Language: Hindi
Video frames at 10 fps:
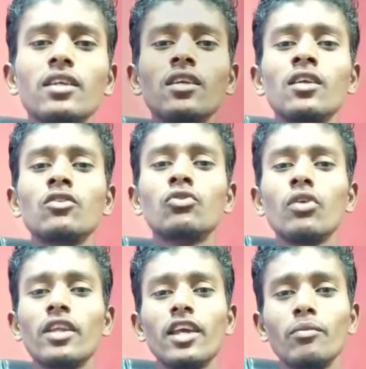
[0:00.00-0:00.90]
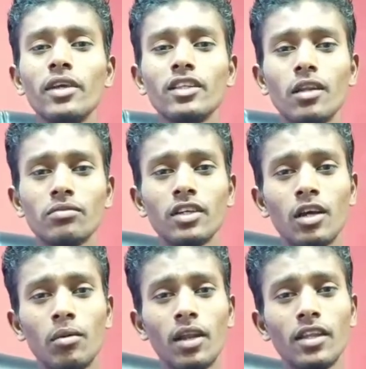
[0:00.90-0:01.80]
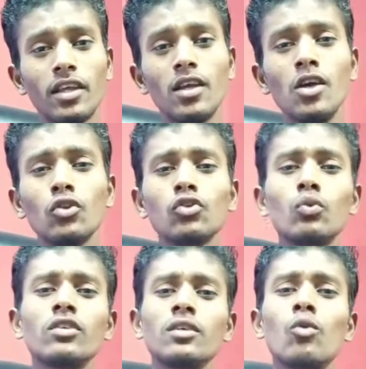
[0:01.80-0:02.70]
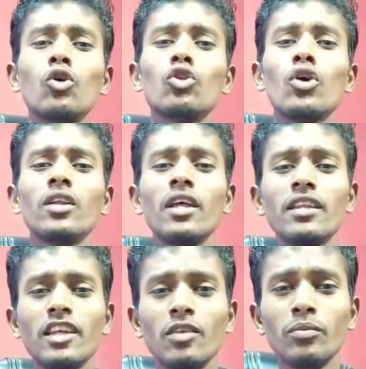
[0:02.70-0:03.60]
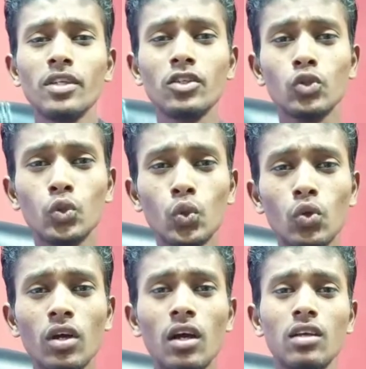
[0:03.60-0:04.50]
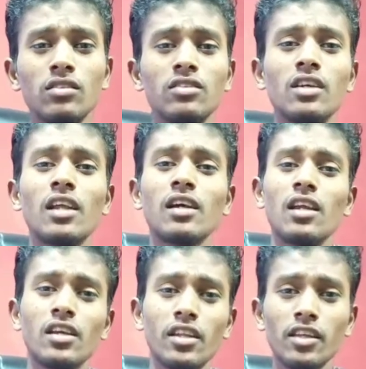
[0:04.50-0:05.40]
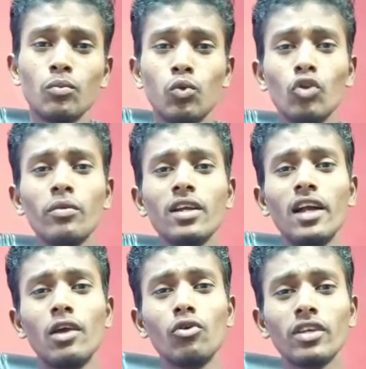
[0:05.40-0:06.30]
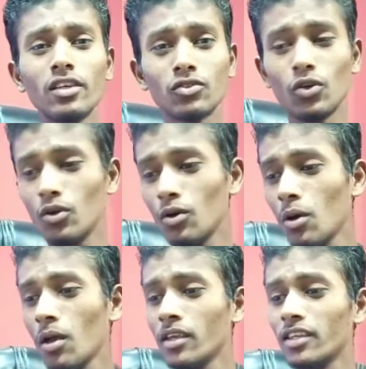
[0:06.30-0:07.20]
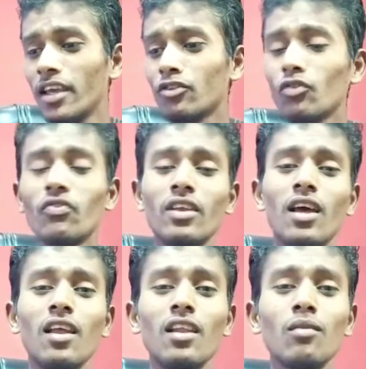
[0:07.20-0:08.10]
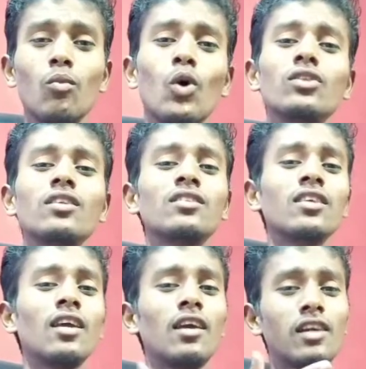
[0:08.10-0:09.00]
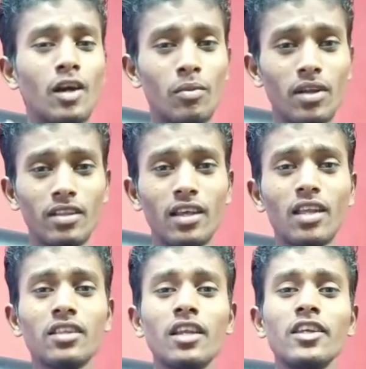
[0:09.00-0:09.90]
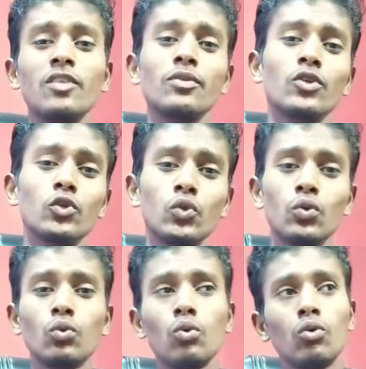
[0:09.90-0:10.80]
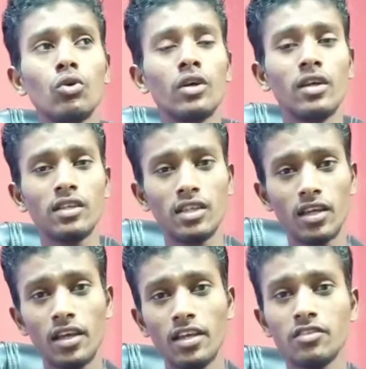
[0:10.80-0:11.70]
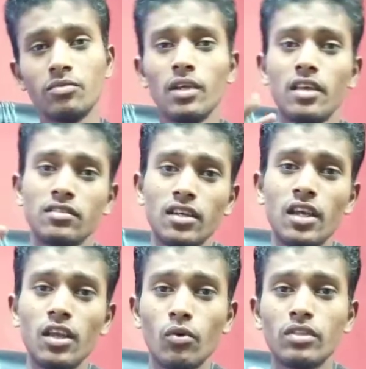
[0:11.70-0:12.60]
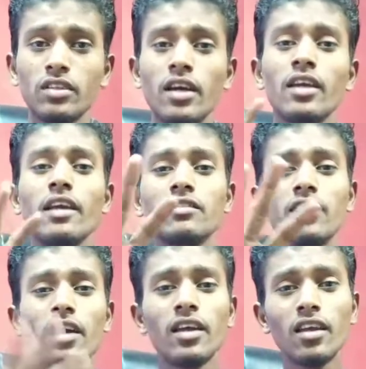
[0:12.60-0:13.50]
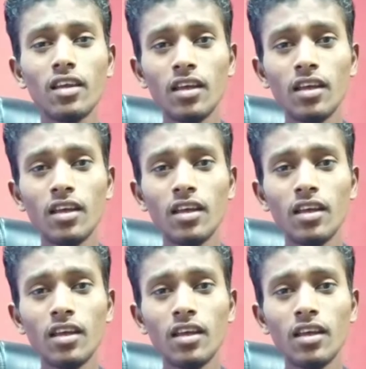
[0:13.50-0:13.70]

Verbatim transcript: की दोस्तों रियलमी की तरफ से खबर आ रही है दोस्तों वैसे बहुत लोग ना रियलमी यू का इंतजार कर करके भूल भी गए होंगे इसको ये सब फिलहाल बहुत दिन से खबर दे रहा था रियलमी यू वो है ये है इसमें ऐसा है वैसा है ऐसा है